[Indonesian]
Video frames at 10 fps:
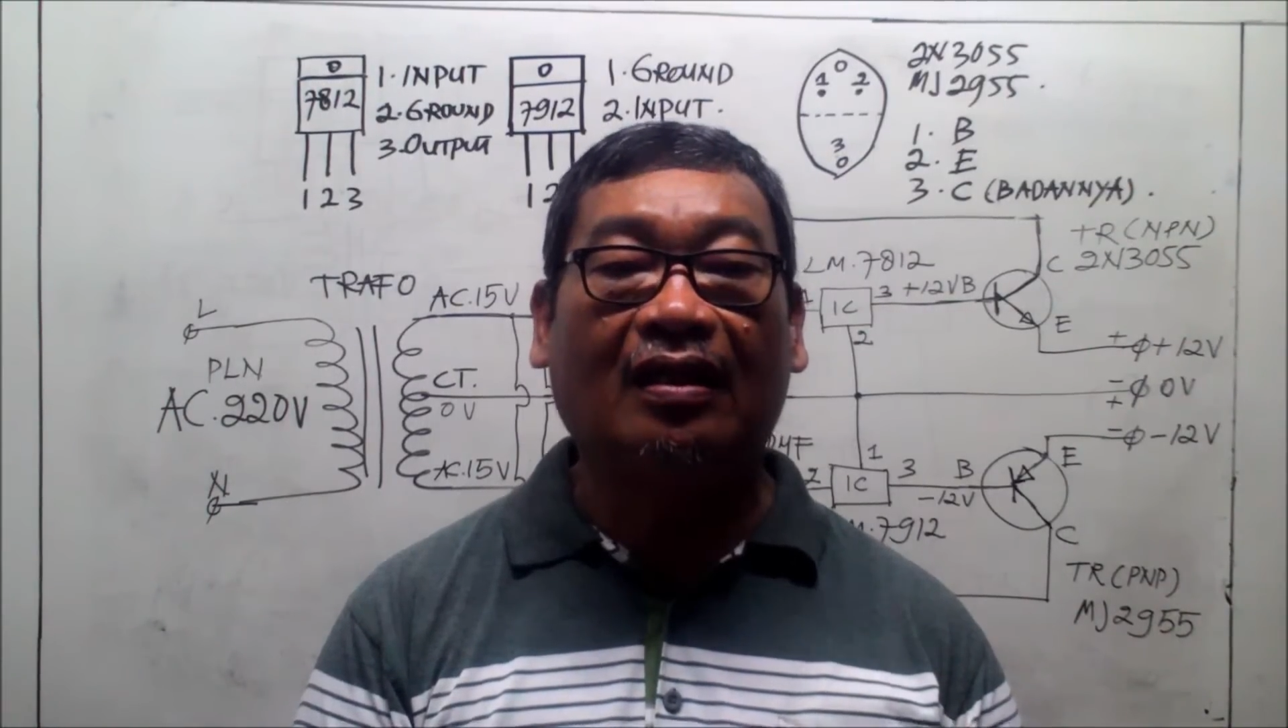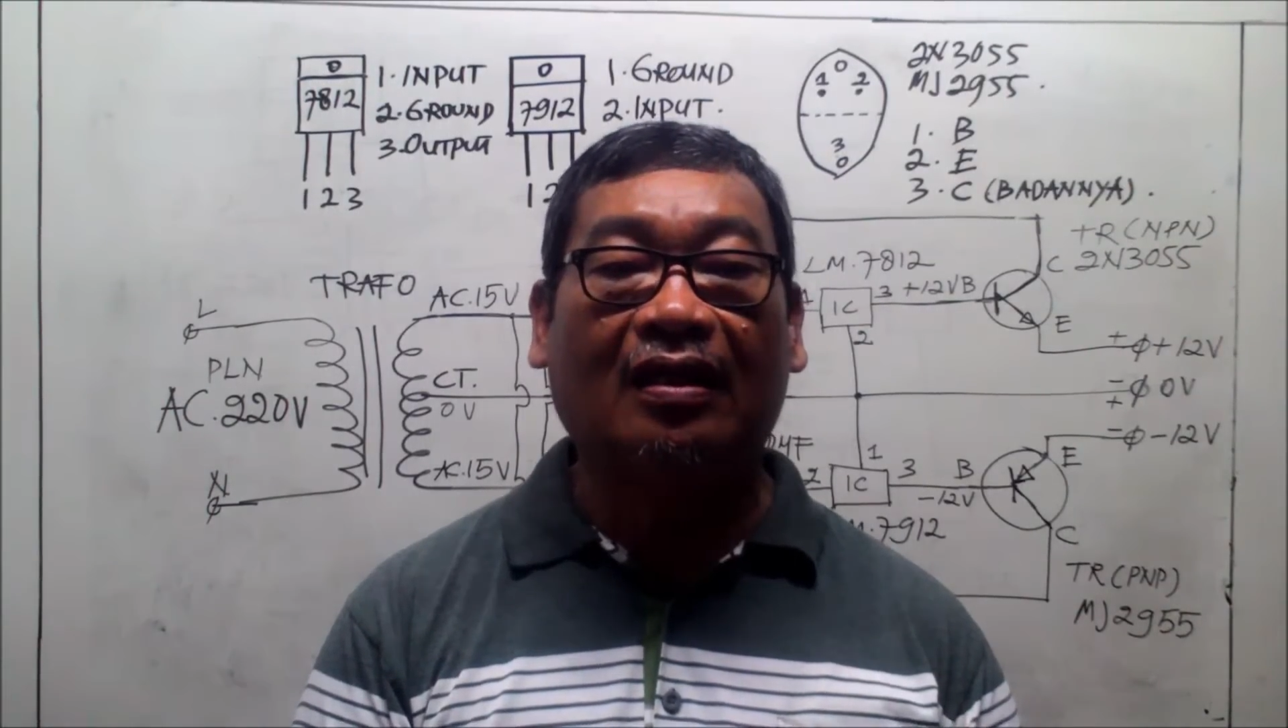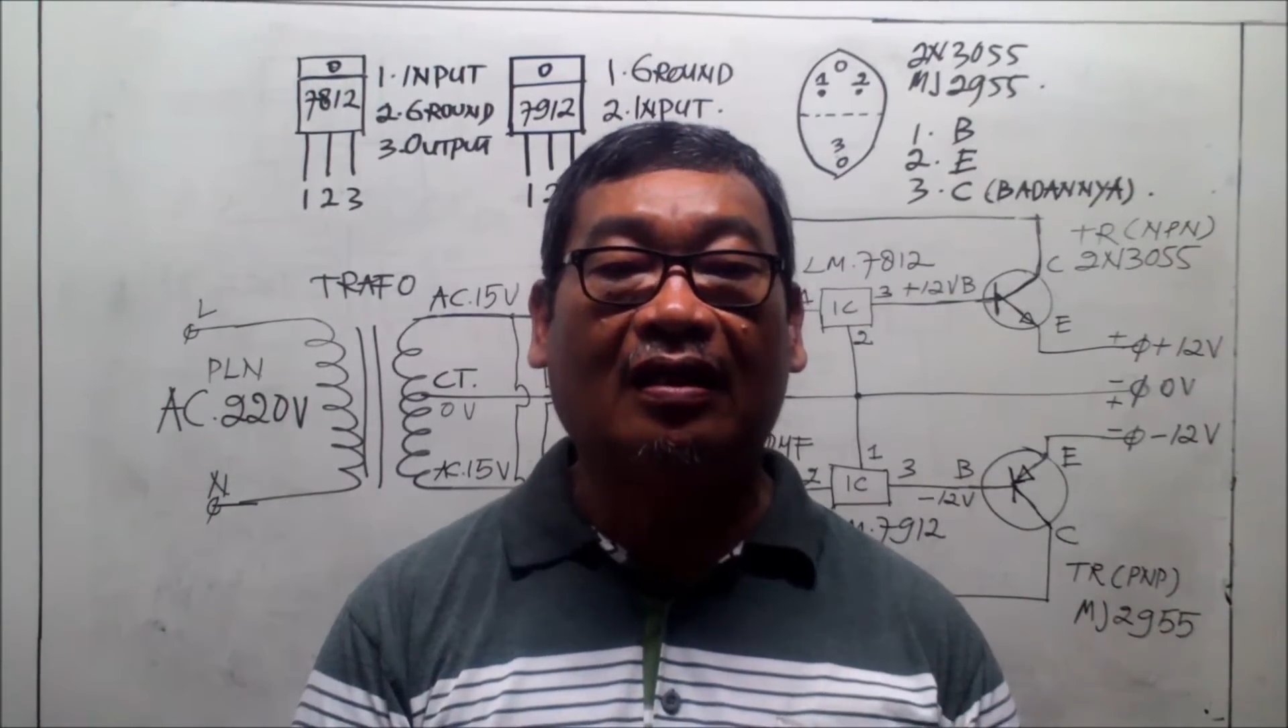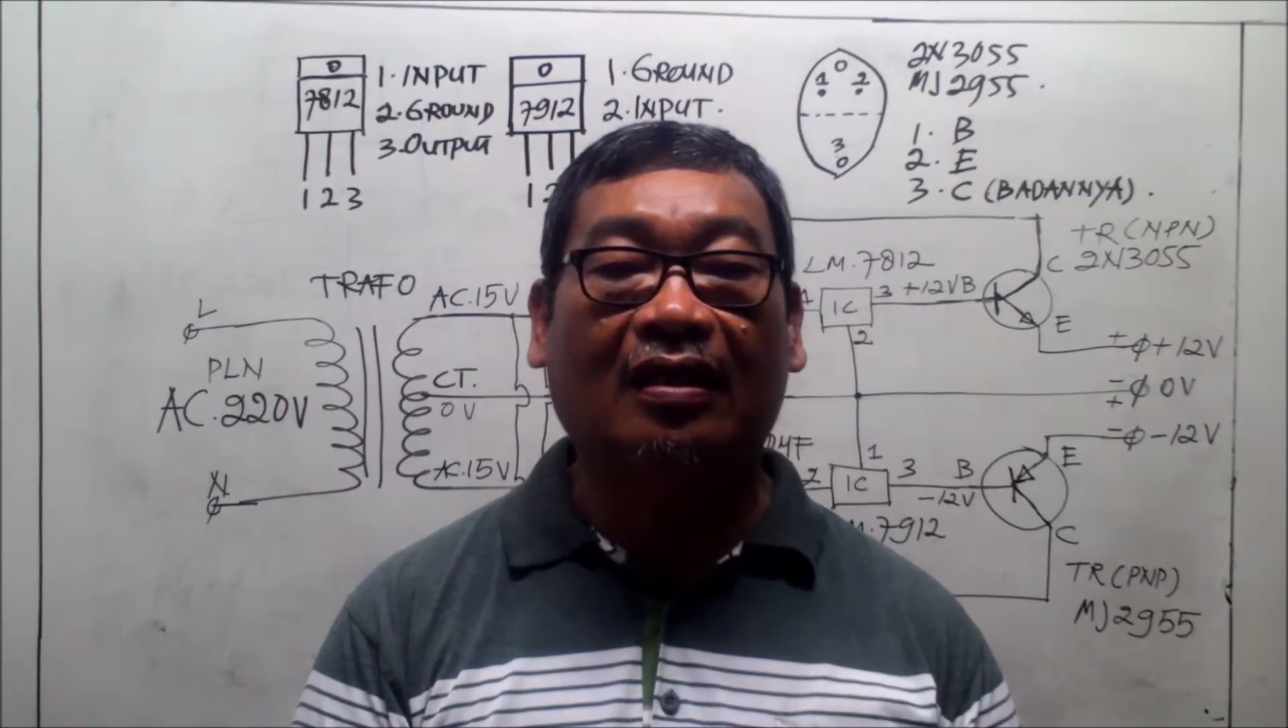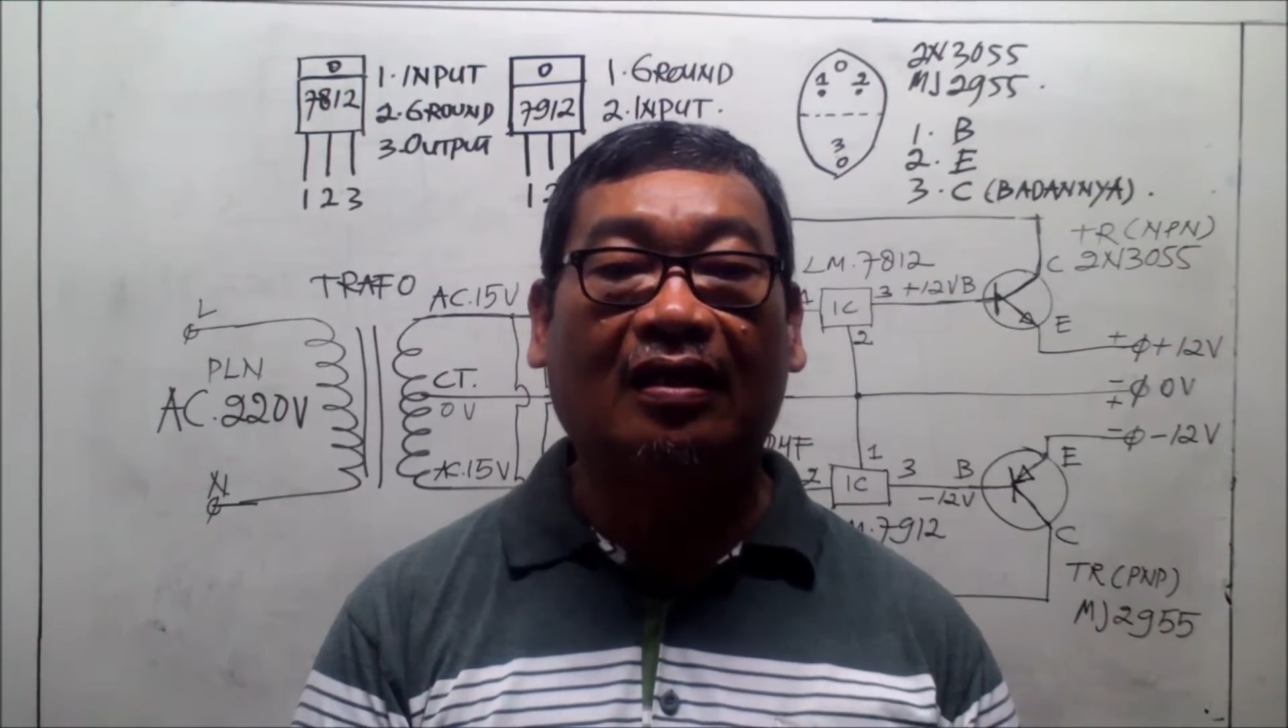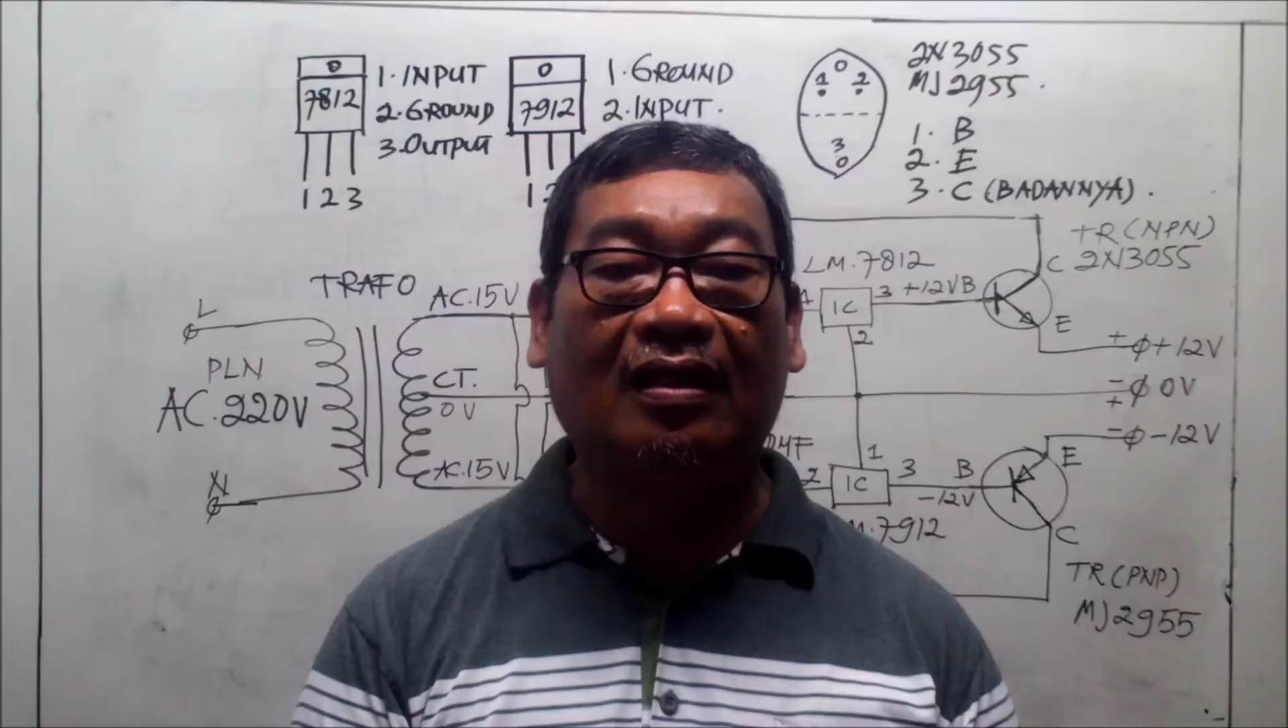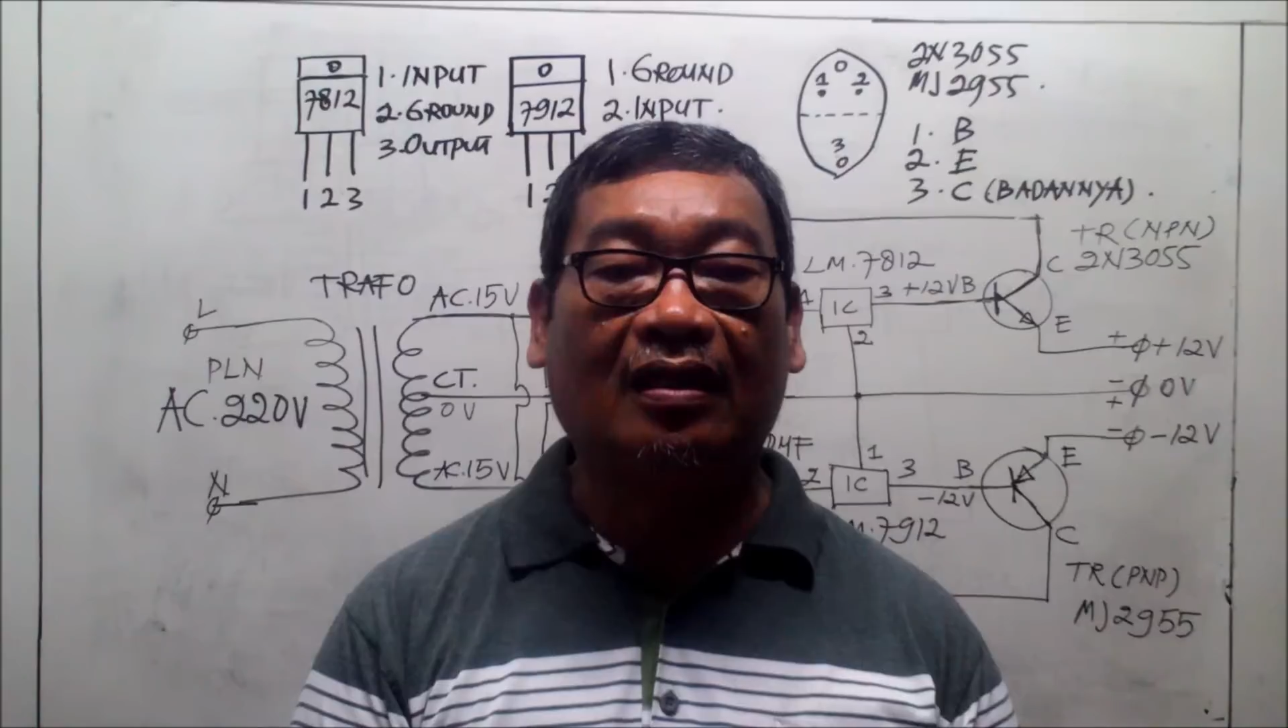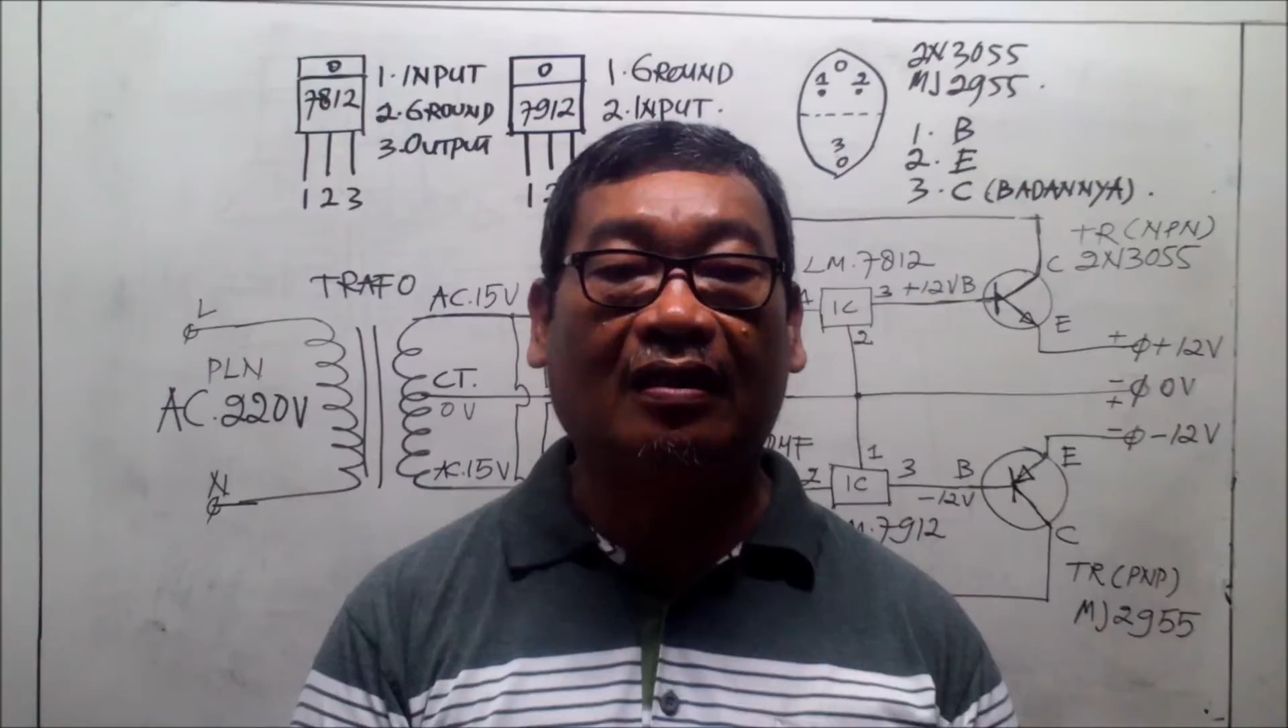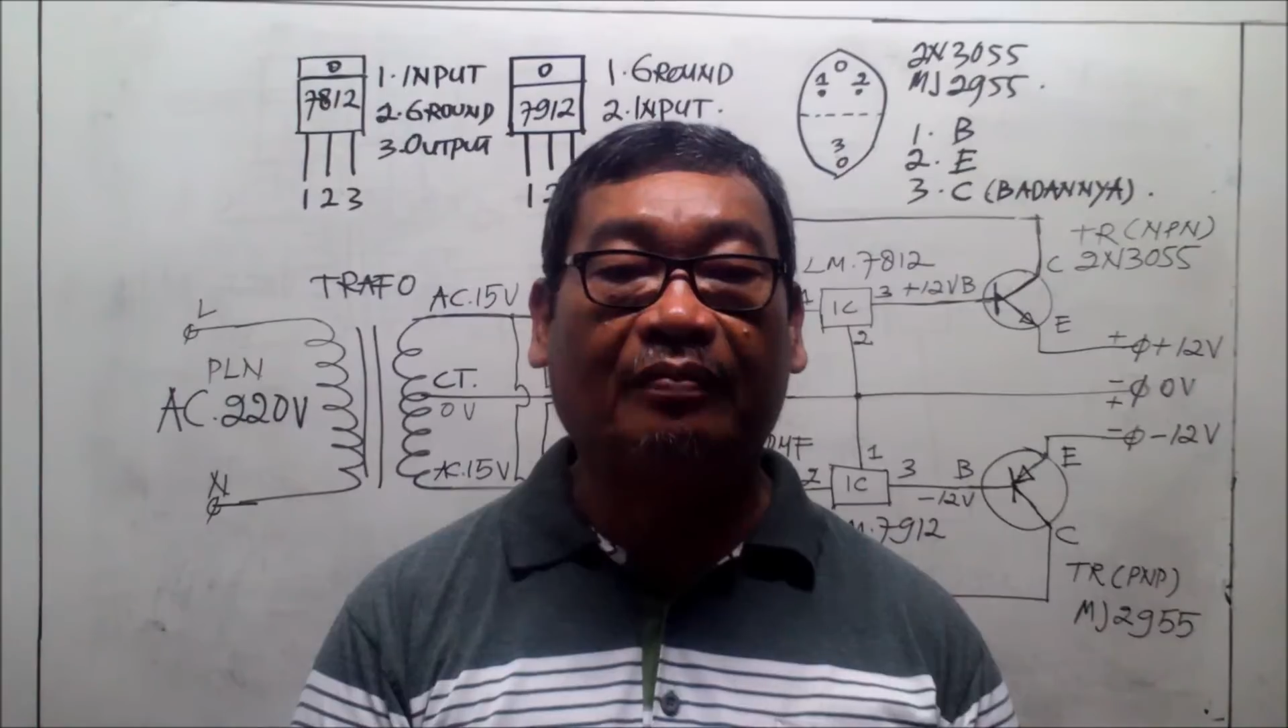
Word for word: uh,